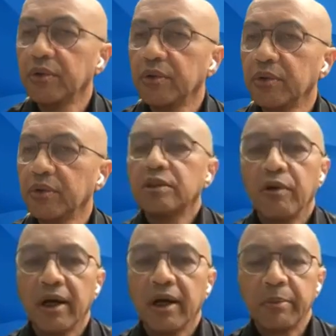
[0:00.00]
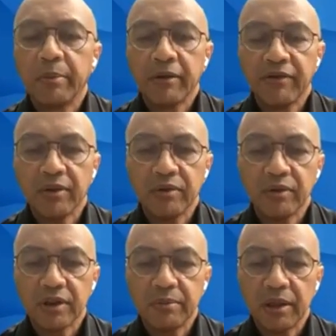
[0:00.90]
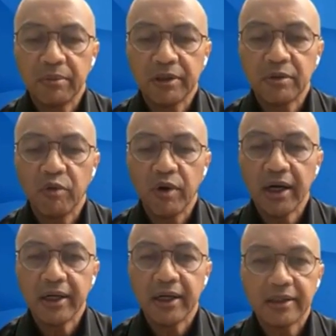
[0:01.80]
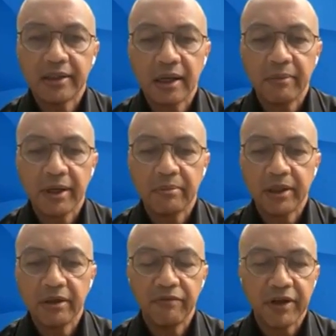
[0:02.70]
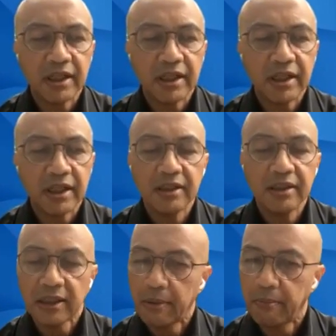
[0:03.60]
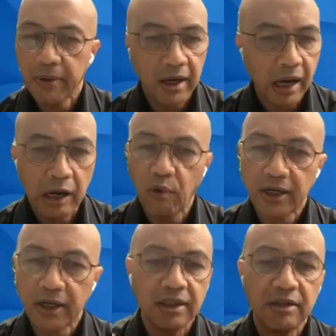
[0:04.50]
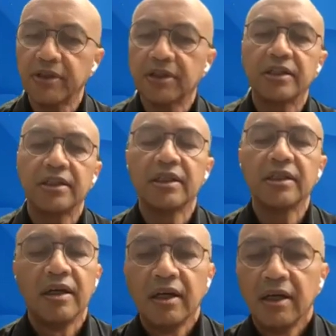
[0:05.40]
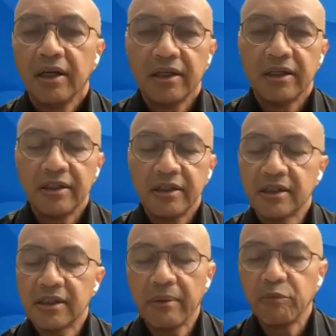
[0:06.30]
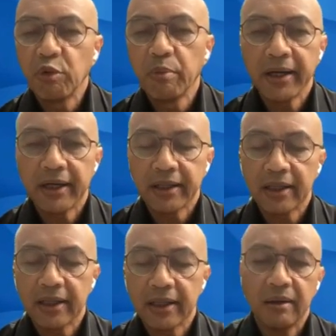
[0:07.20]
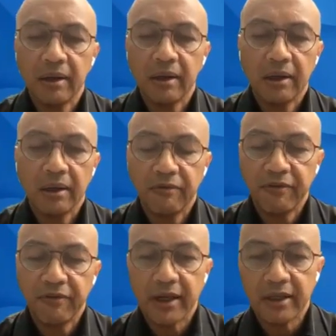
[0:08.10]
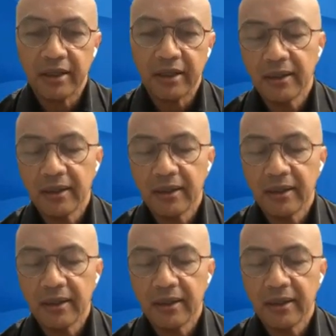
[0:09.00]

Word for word: Semoga bermanfaat untuk teman-teman semua dan selamat berinvestasi, tambah alokasi investasi. This is time to buy kata uh, Ferry ya. Yeah.